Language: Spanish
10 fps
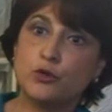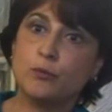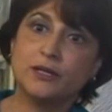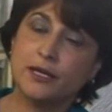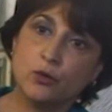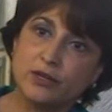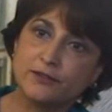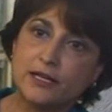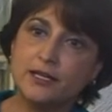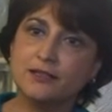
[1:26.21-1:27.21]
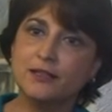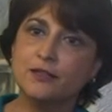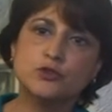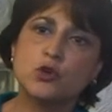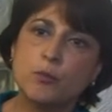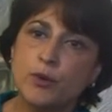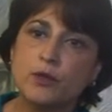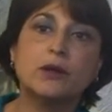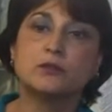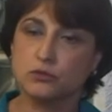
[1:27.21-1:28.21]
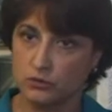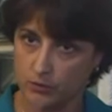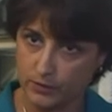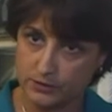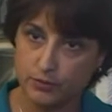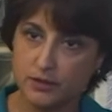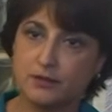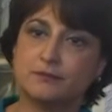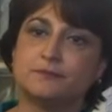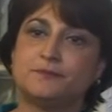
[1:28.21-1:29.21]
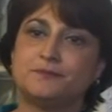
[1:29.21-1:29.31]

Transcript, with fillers: y yo me tengo que salir, yo no puedo, entonces no lo puedes pedir.